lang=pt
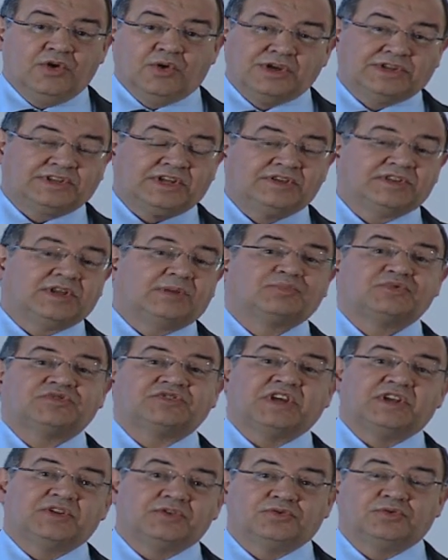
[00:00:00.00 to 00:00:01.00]

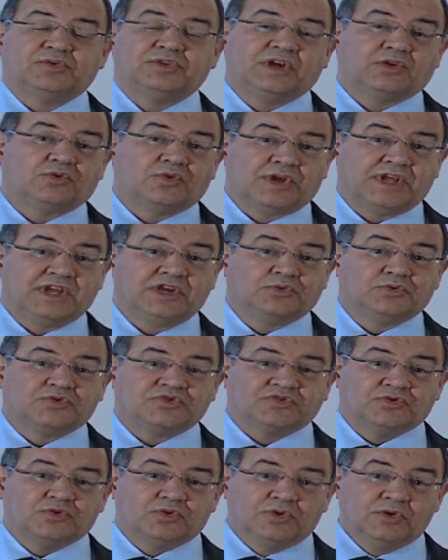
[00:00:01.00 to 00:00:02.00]
80% da Coreia do
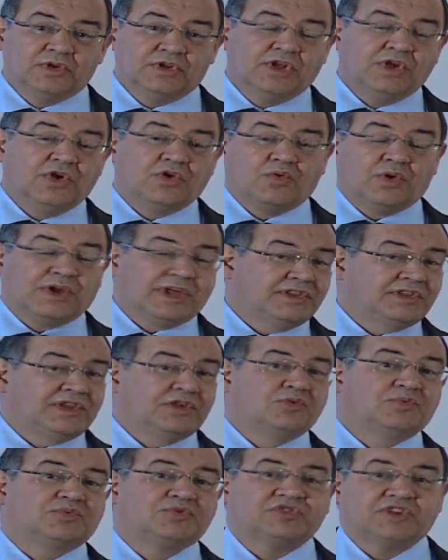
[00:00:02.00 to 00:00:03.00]
Sul,
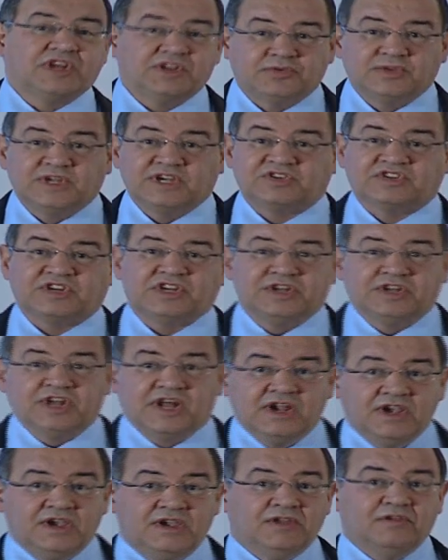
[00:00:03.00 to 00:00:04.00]
41% da
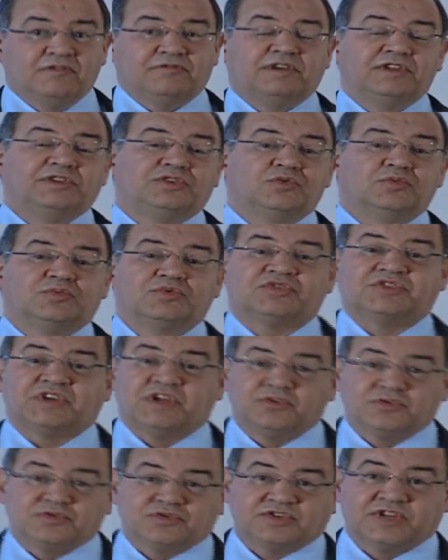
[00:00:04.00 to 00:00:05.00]
China,
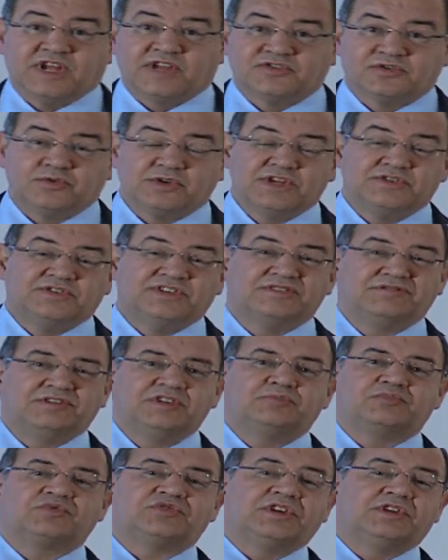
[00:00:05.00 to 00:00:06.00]
21% dos Estados Unidos e
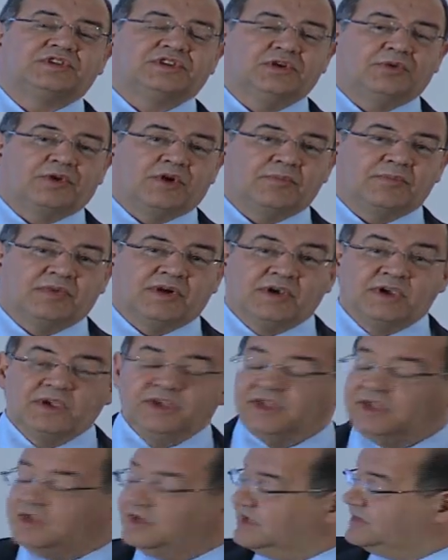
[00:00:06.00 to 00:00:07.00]
20% da Europa.
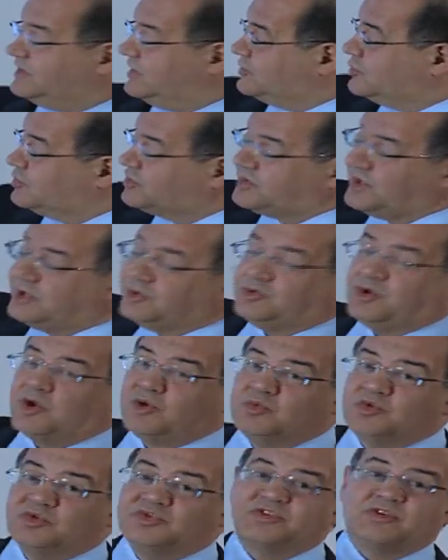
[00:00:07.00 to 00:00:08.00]
Quer dizer, se o Estreito de
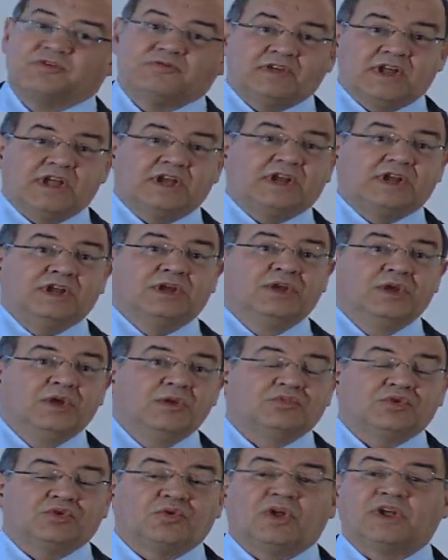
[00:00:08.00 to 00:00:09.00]
Hormuz houver,
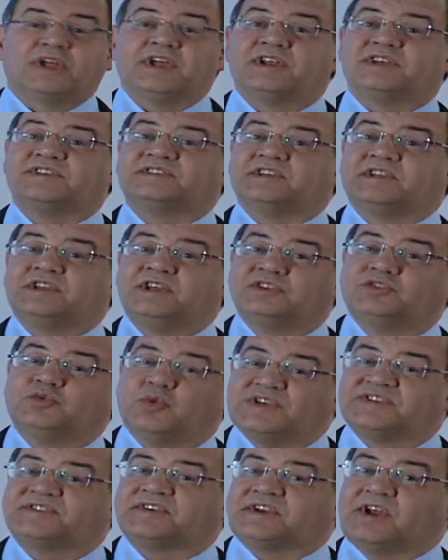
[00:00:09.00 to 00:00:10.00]
por qualquer acidente,
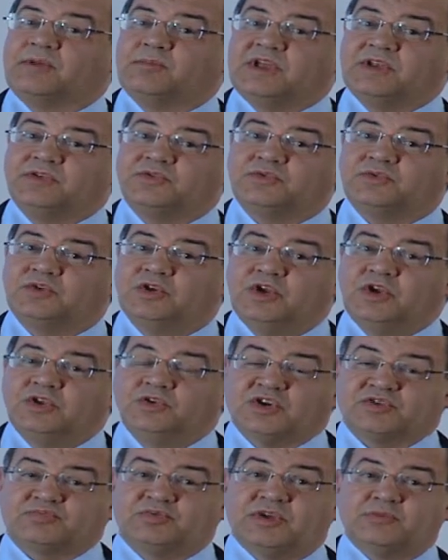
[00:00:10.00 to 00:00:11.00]
o encerramento,
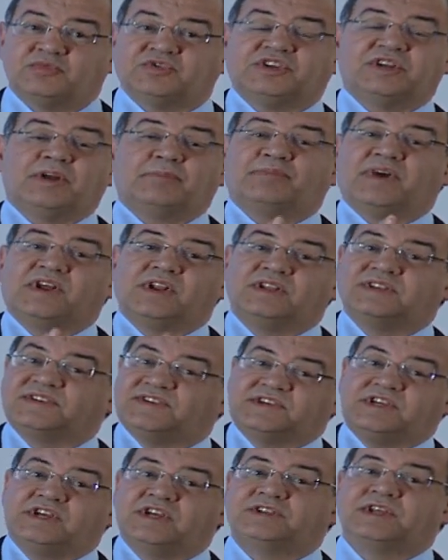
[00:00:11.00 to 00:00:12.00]
nós podemos ter a
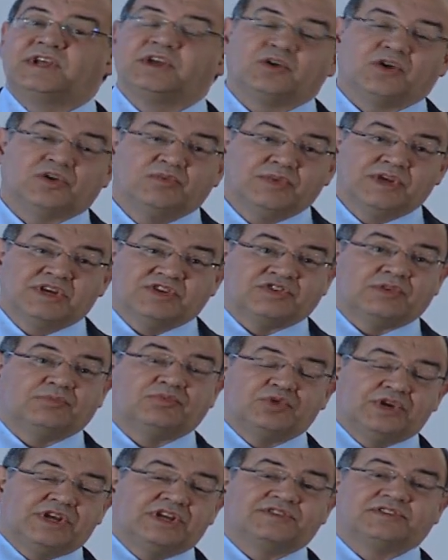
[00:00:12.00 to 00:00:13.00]
paralisia da economia
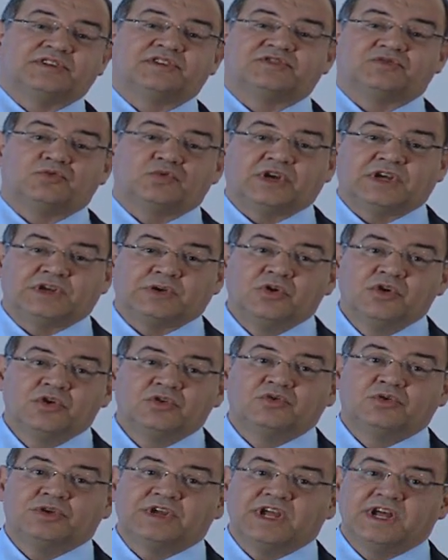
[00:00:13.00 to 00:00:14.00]
japonesa e
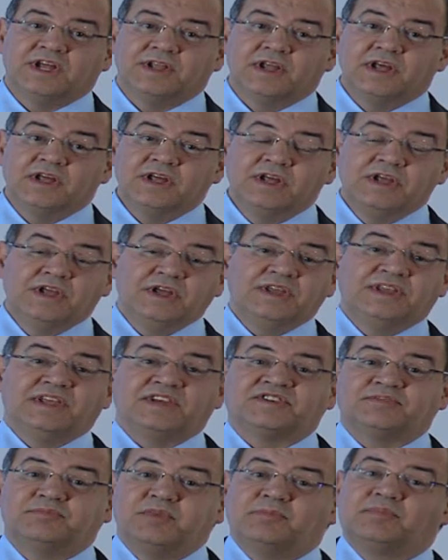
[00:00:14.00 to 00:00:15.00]
sul-coreana e a
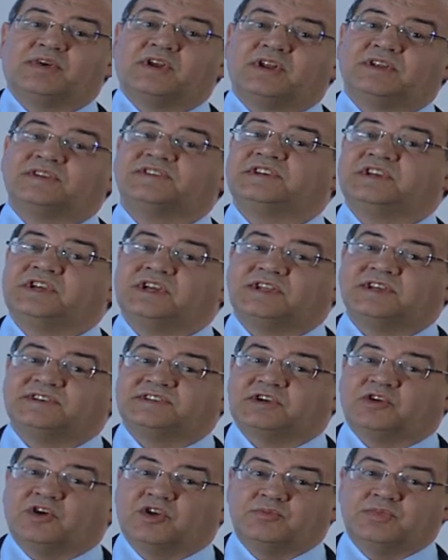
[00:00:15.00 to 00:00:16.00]
semi-paralisia
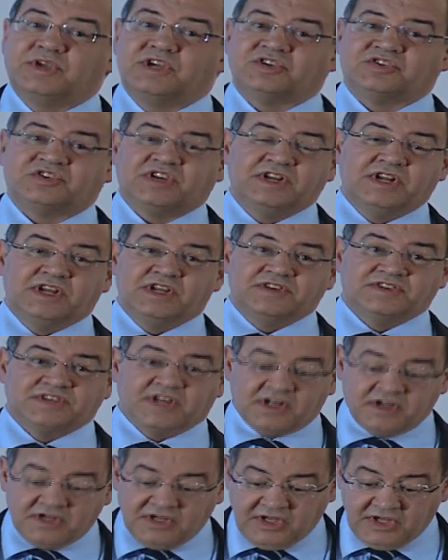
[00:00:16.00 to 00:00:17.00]
das economias
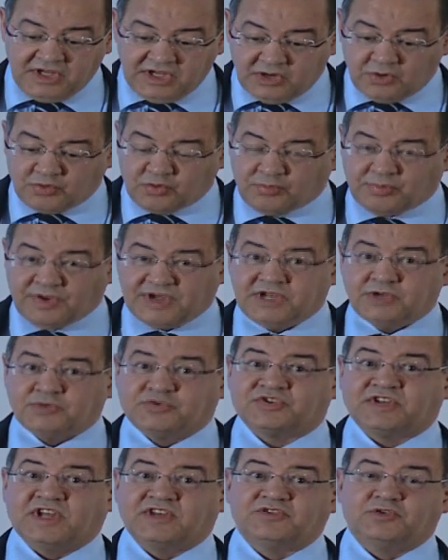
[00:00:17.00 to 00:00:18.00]
chinesa, europeia e
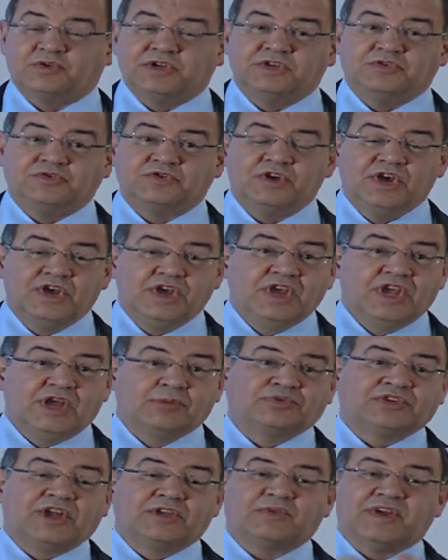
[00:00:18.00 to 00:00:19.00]
dos Estados Unidos. E,
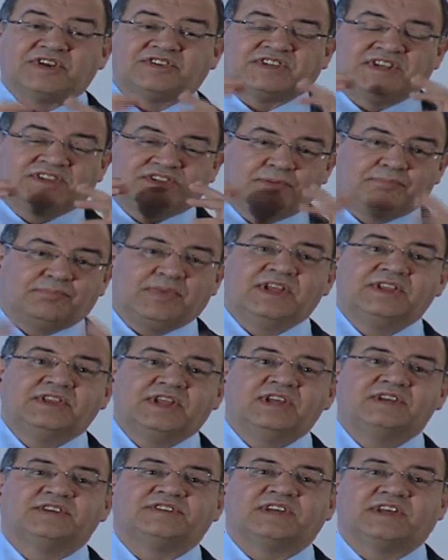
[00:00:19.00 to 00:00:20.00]
portanto, esta
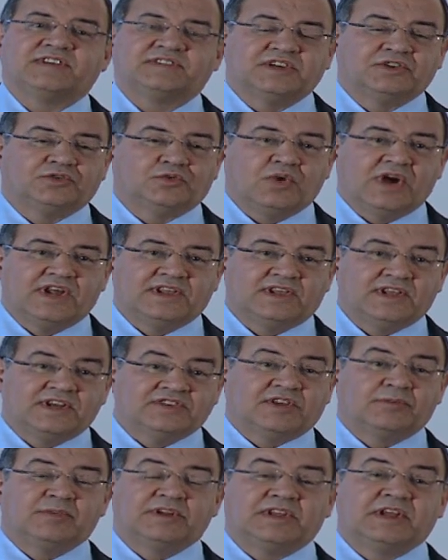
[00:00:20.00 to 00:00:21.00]
dependência acentuada
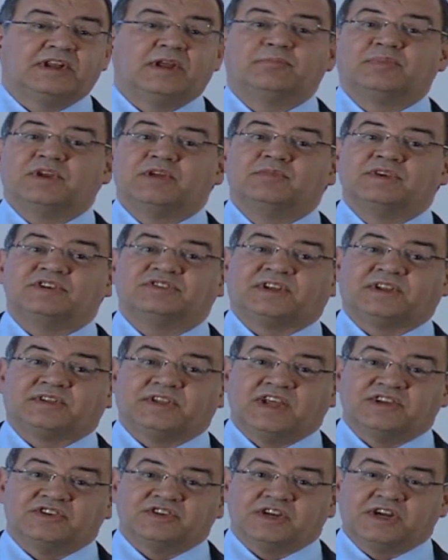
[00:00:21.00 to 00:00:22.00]
desta matéria-prima
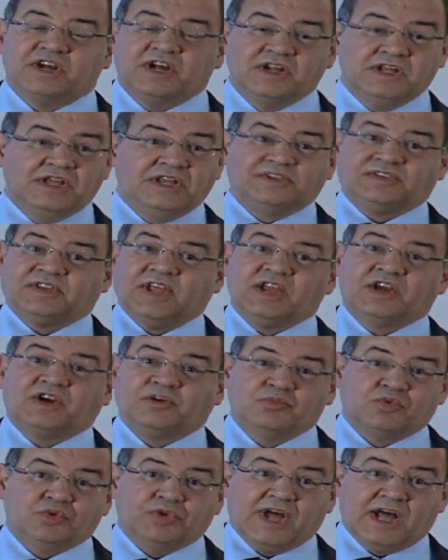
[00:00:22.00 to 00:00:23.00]
estratégica tem
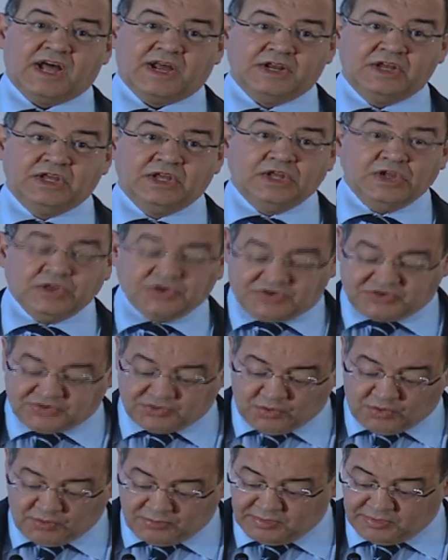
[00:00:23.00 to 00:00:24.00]
que mudar
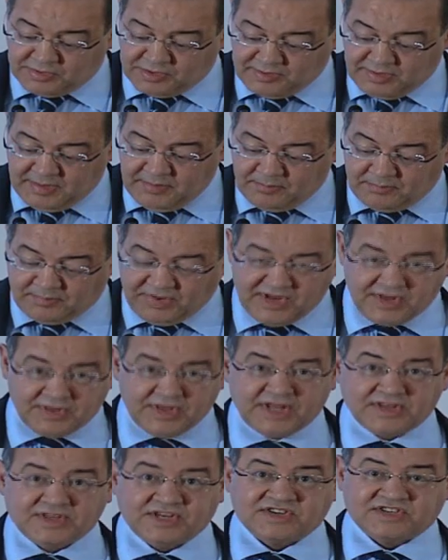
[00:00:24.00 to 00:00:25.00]
sob
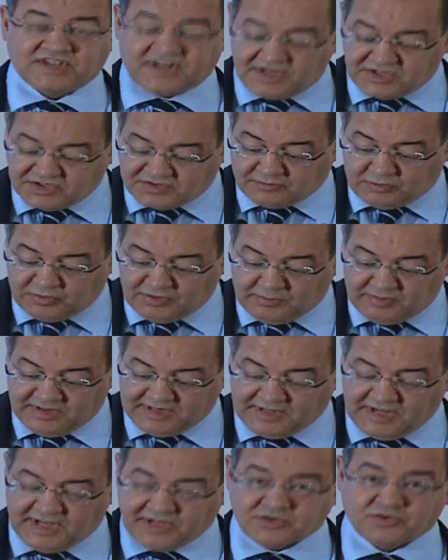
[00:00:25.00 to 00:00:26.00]
pena das grandes
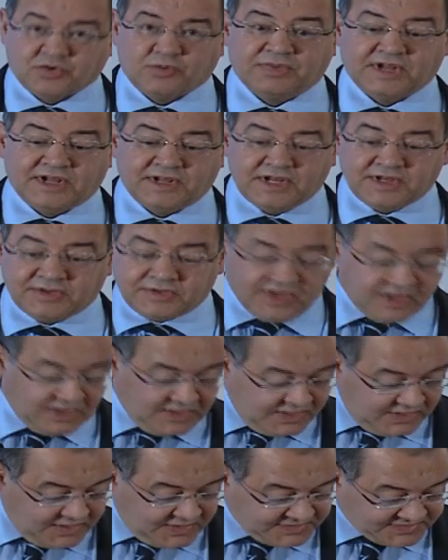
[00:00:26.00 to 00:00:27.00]
vulnerabilidades do planeta
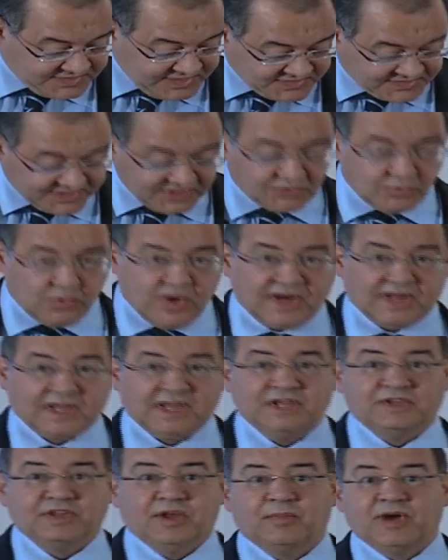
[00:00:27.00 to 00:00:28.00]
se acentuarem
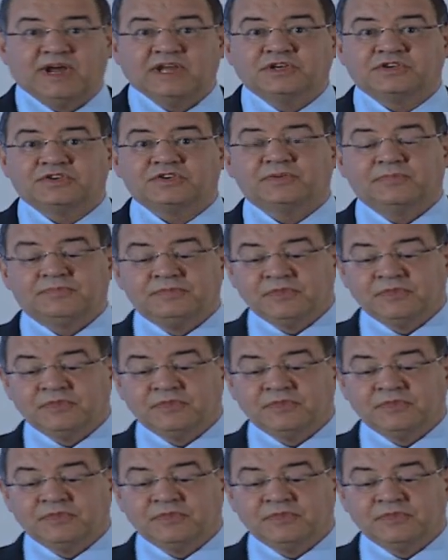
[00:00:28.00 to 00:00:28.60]
ainda mais.